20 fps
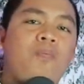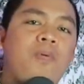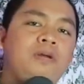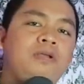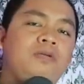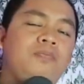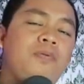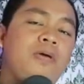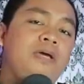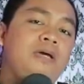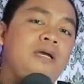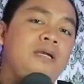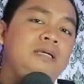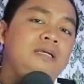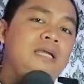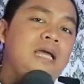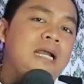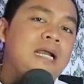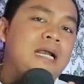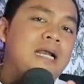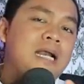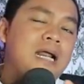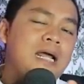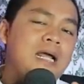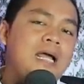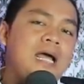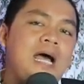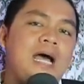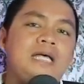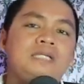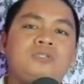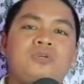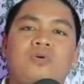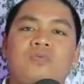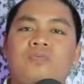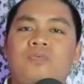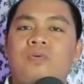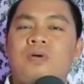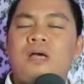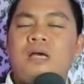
von der Vecken dan Rangga Azov.